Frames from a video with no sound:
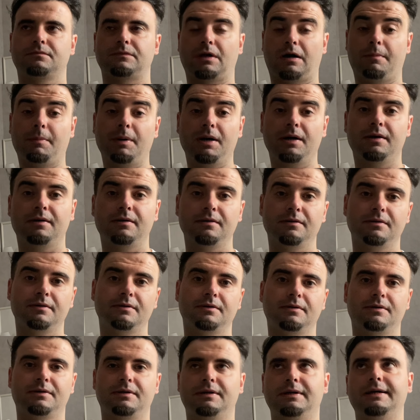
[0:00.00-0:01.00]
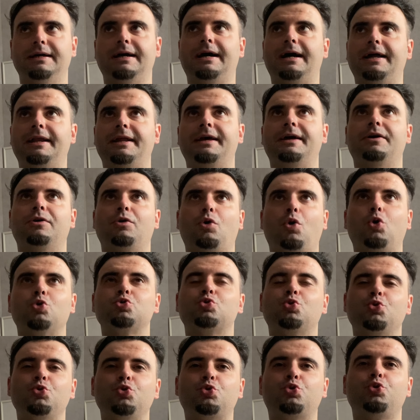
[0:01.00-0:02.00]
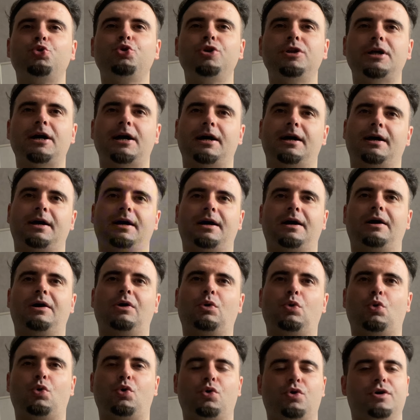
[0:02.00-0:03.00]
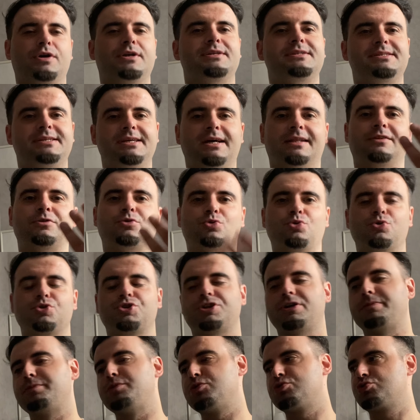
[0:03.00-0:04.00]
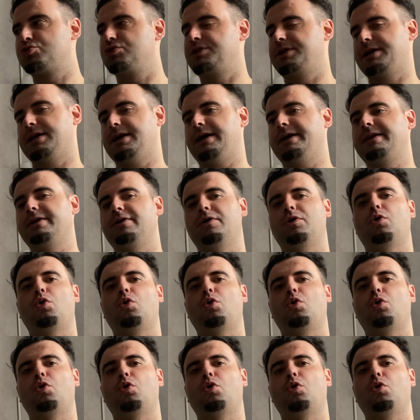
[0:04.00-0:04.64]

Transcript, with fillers: Ama hani o duyguyla o hissiyatla konuşamıyorsun yani.